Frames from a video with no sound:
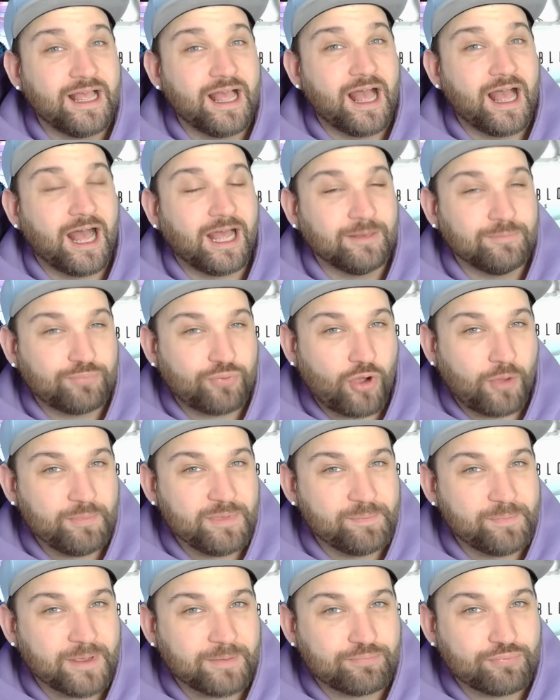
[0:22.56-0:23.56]
an
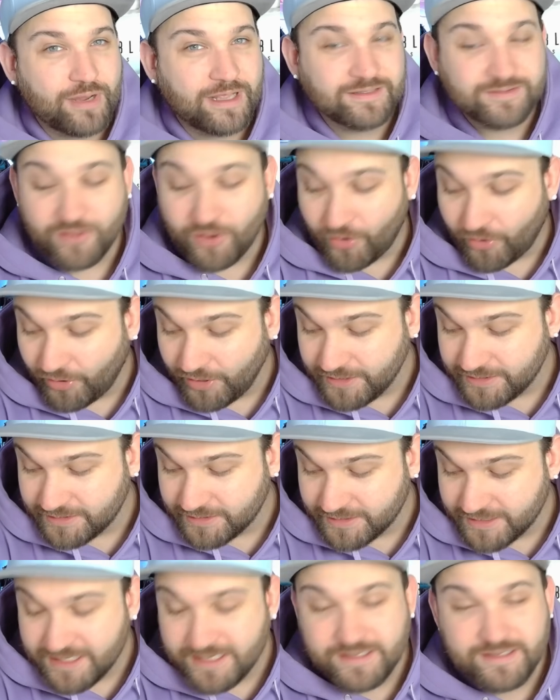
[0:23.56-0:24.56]
Promi Big Brother.
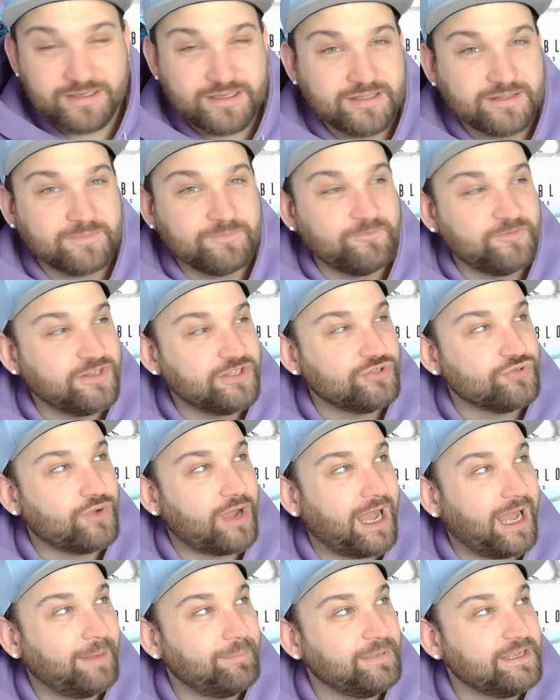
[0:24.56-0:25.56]
Heute in diesem
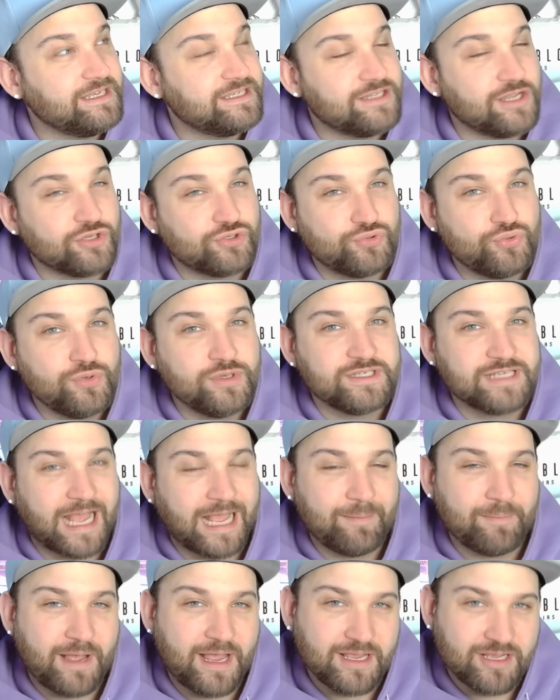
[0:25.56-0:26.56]
Video habe ich natürlich
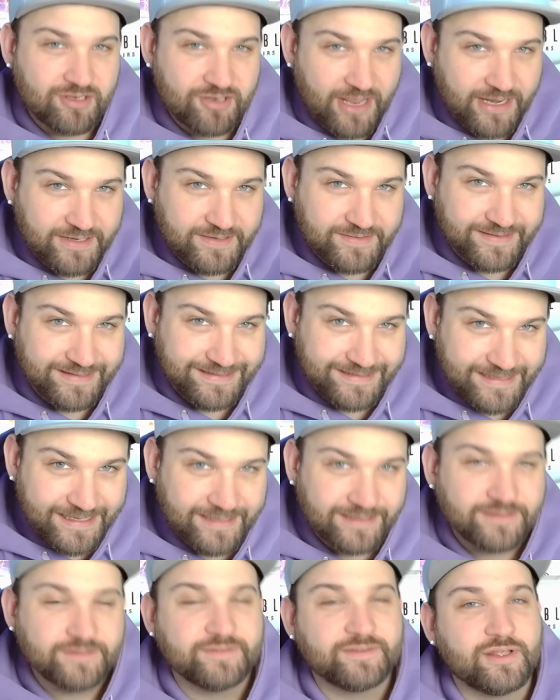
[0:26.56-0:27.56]
einmal ein kleines
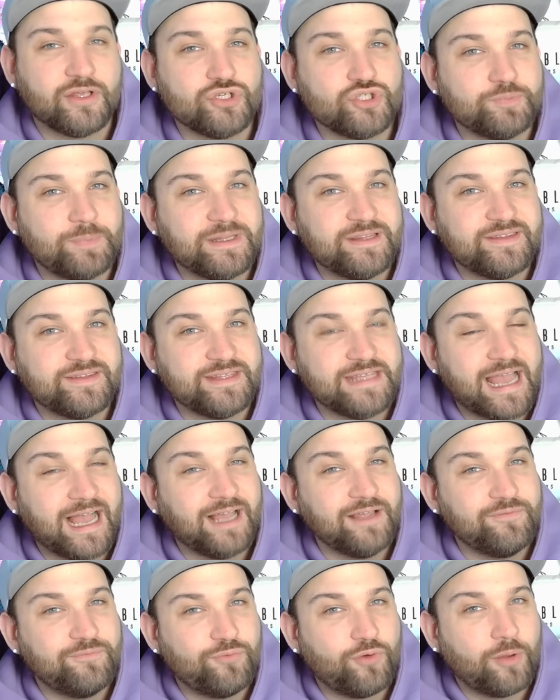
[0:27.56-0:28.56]
Jeles
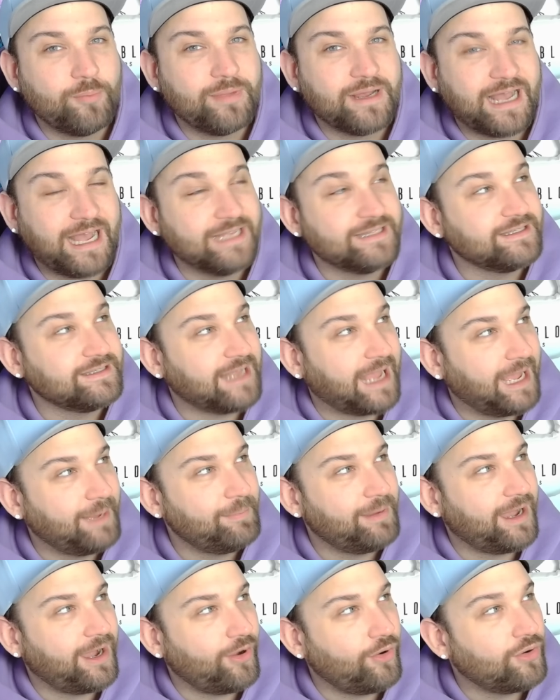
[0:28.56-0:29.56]
Spezial vorbereitet,
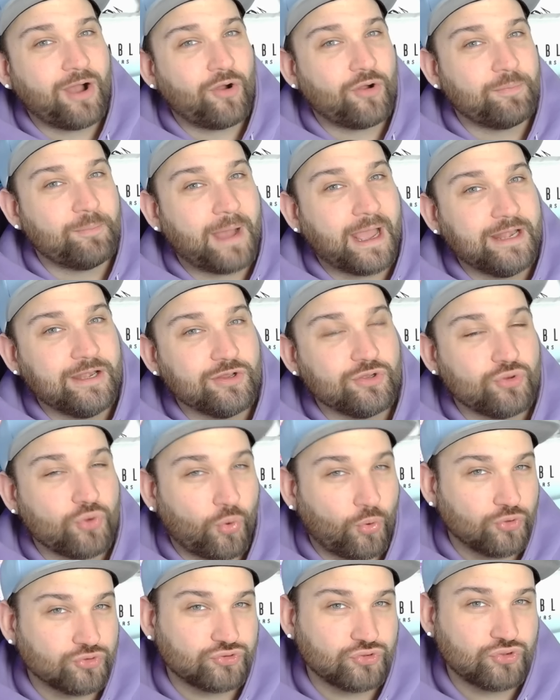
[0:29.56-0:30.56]
aber auch meine kleine,
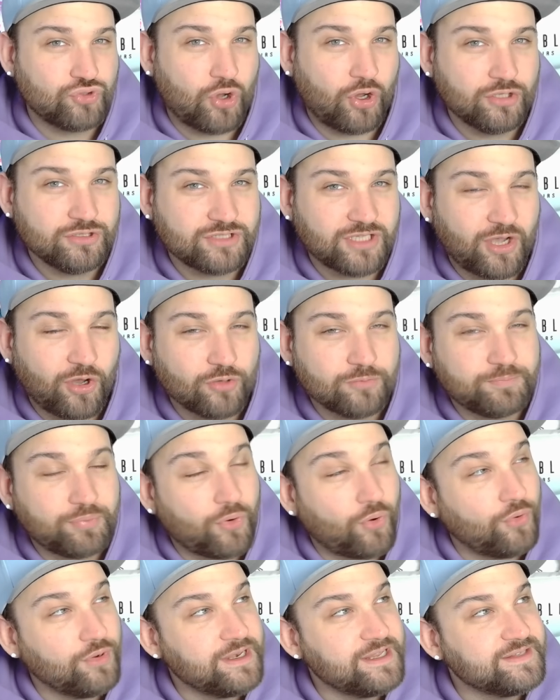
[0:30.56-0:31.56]
große Kontra- und
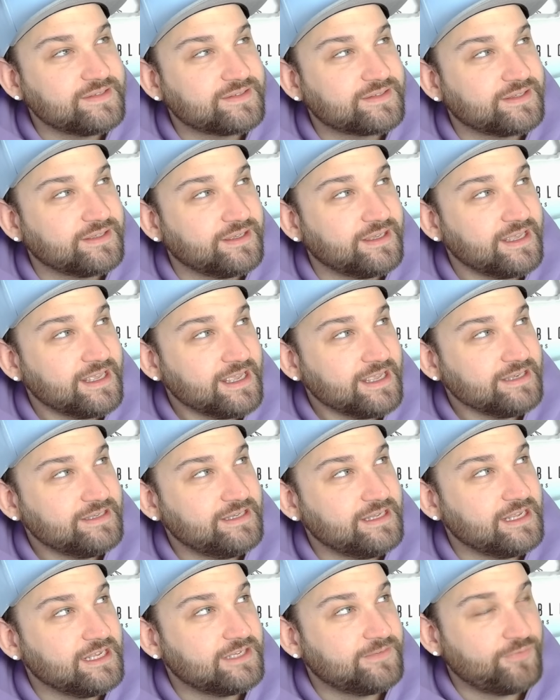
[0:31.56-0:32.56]
Pro-Liste,
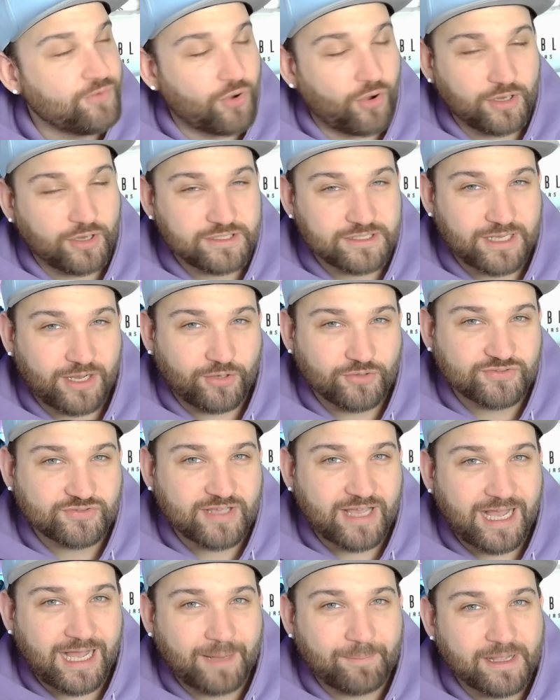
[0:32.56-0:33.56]
die ich für euch
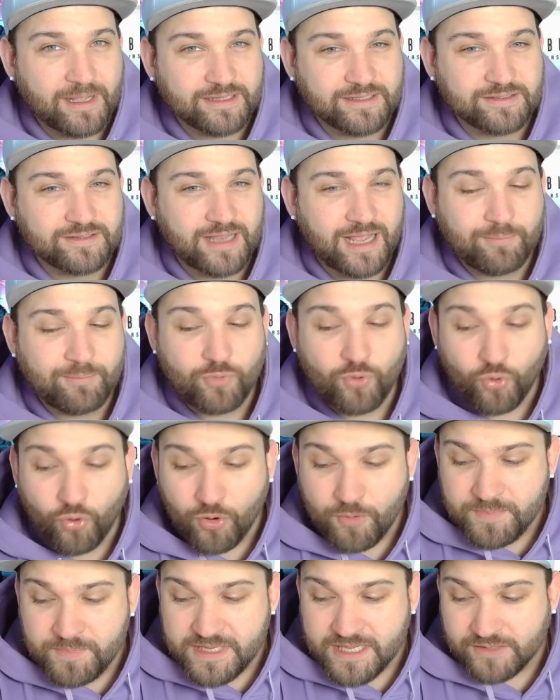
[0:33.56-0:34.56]
rausgearbeitet habe,
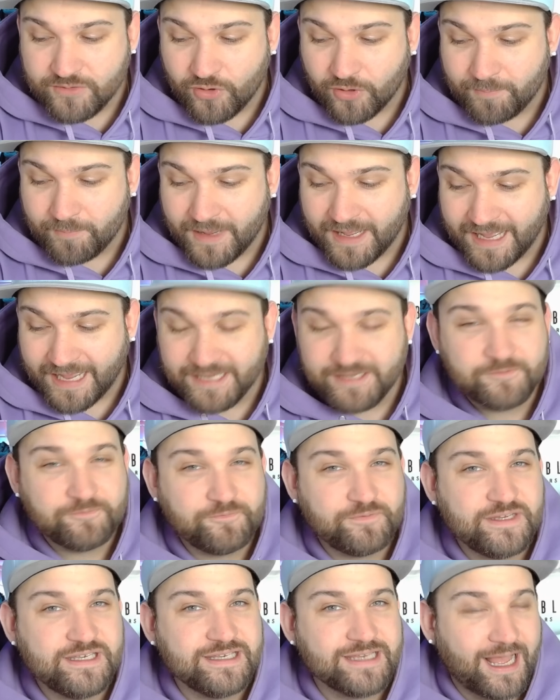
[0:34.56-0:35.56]
um hier nochmal eine
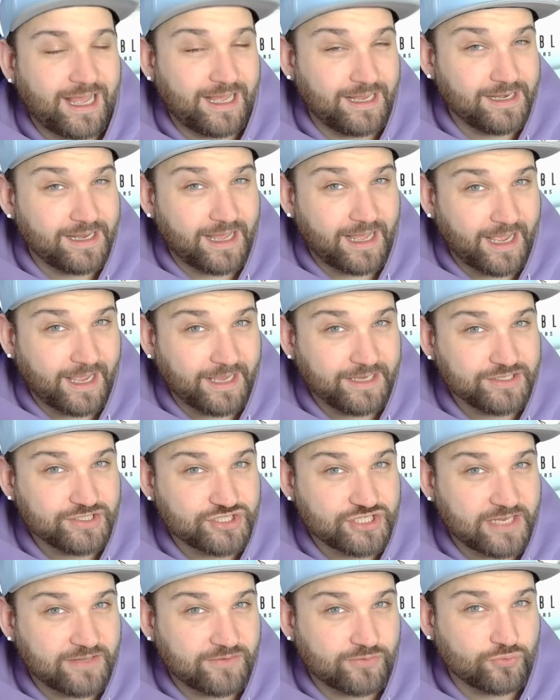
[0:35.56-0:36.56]
finale
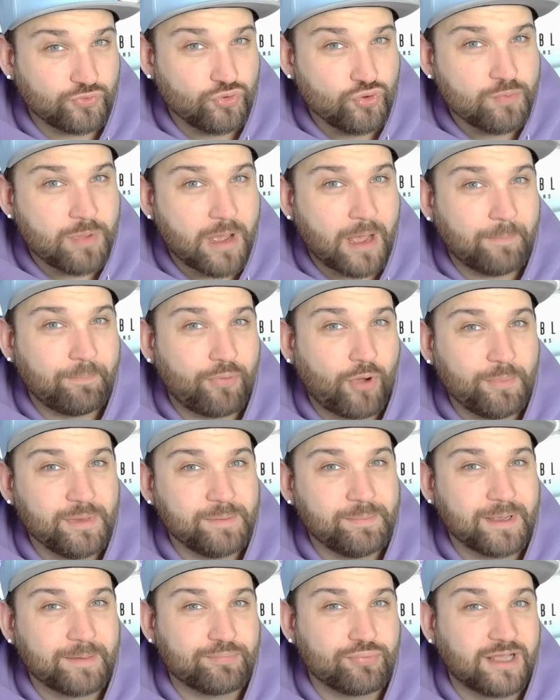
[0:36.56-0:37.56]
Einschätzung über Promi
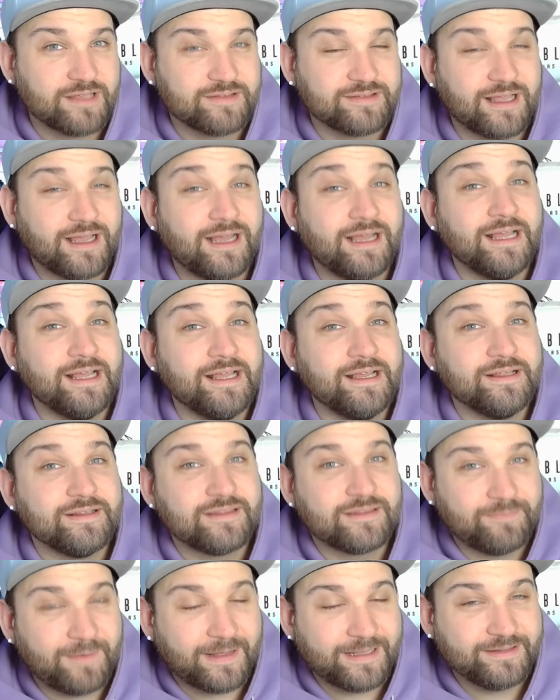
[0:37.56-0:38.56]
Big Brother
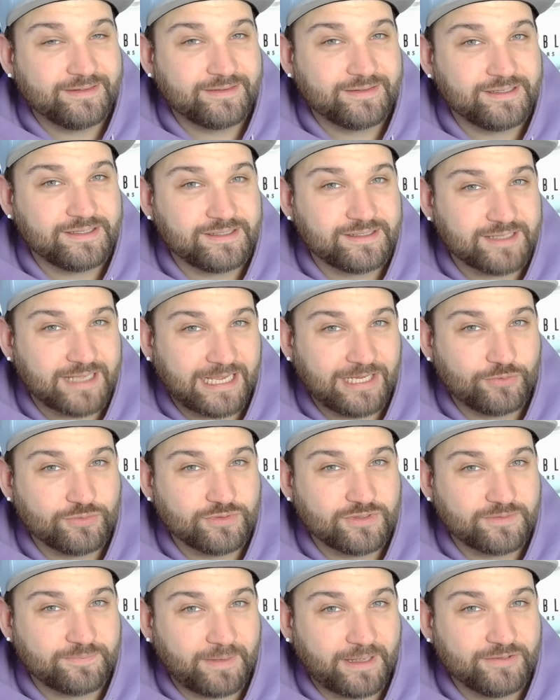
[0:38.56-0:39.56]

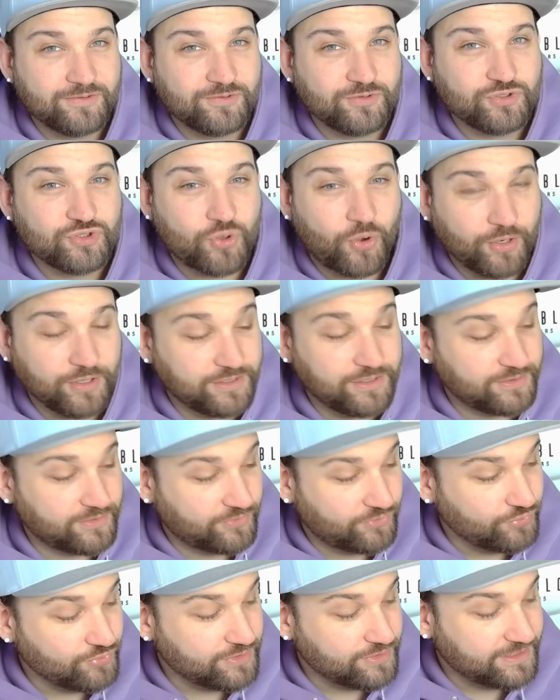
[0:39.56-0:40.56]
2023 euch
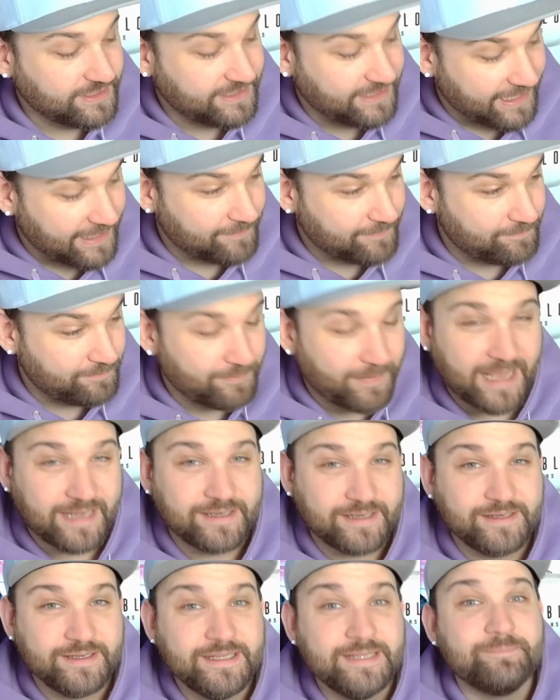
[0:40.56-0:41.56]
zu geben,
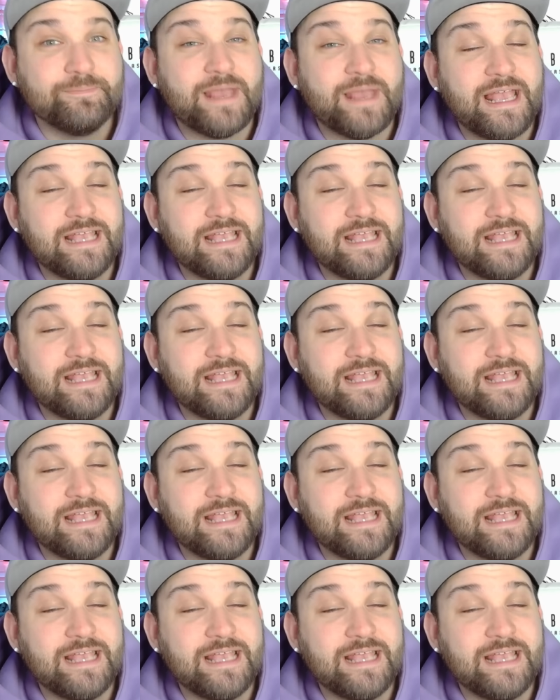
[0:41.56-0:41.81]
meine Lieben.